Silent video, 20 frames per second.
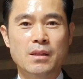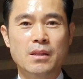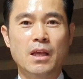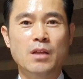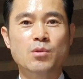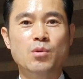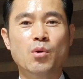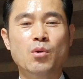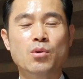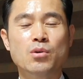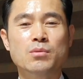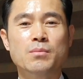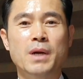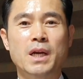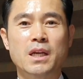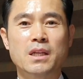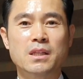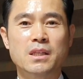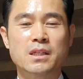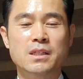네트워크
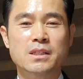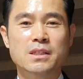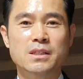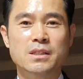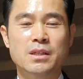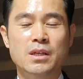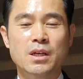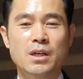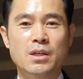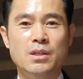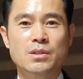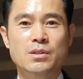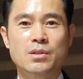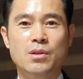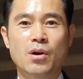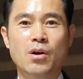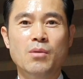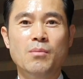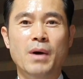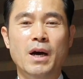마케팅은
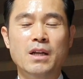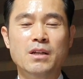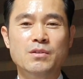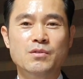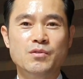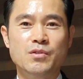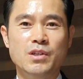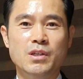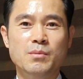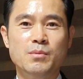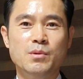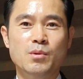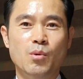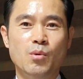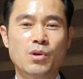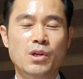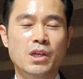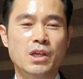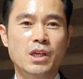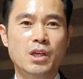더 많은 수입을
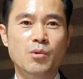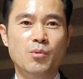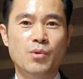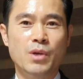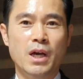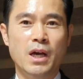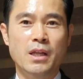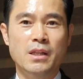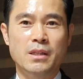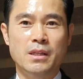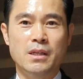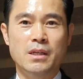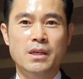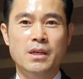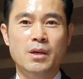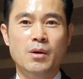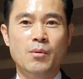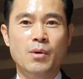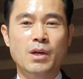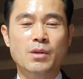올리기 위한
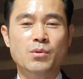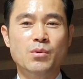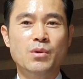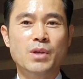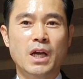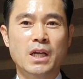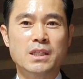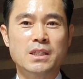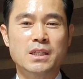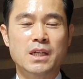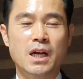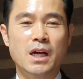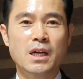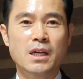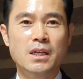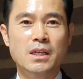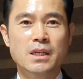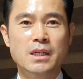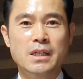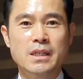활동이
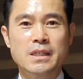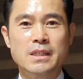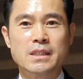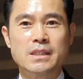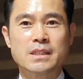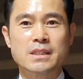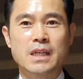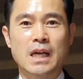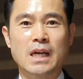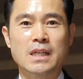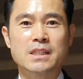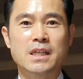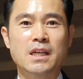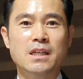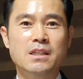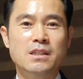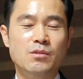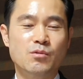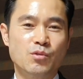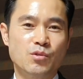아니라
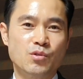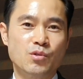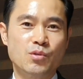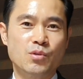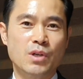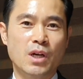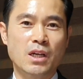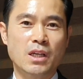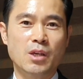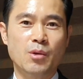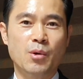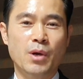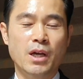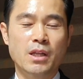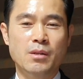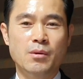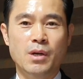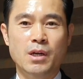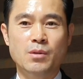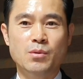자산을 구축하기
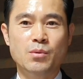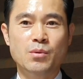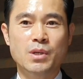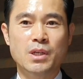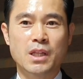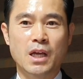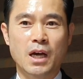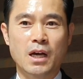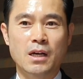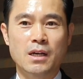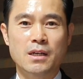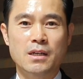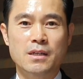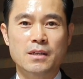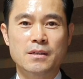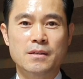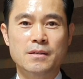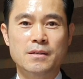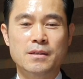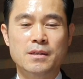위한 활동이다.
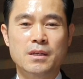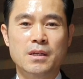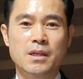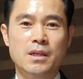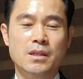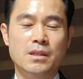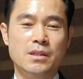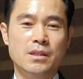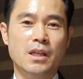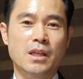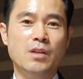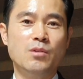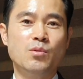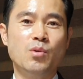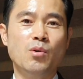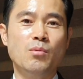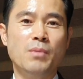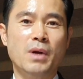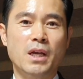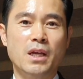
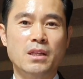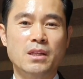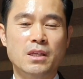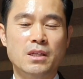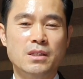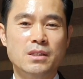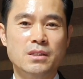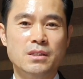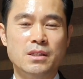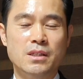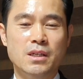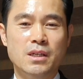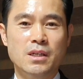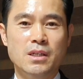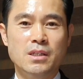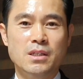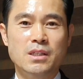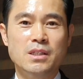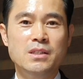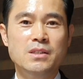네트워크 마케팅은
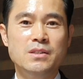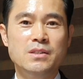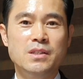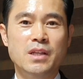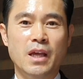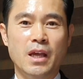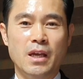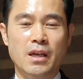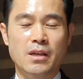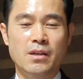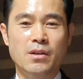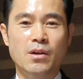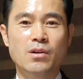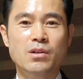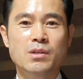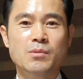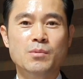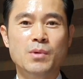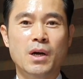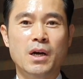인세,
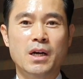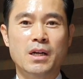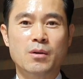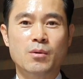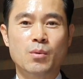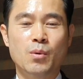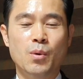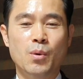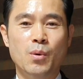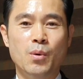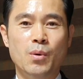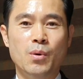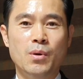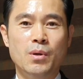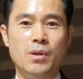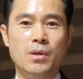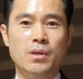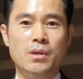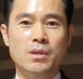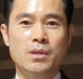연금과 같고
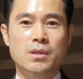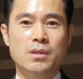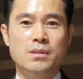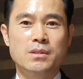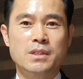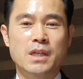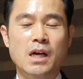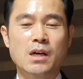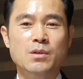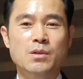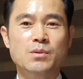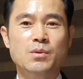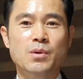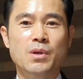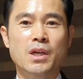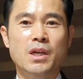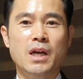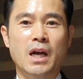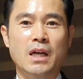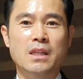
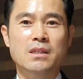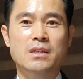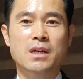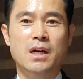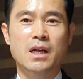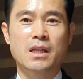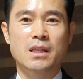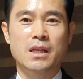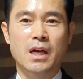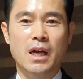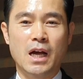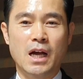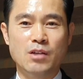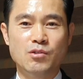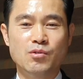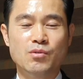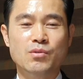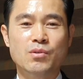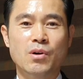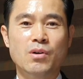상속이 가능한
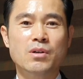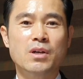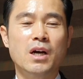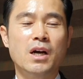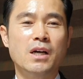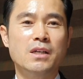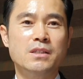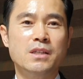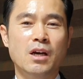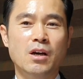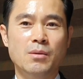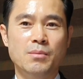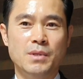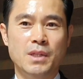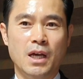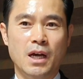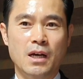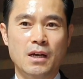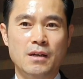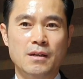아주 건강한
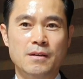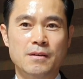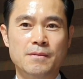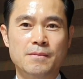사업이다.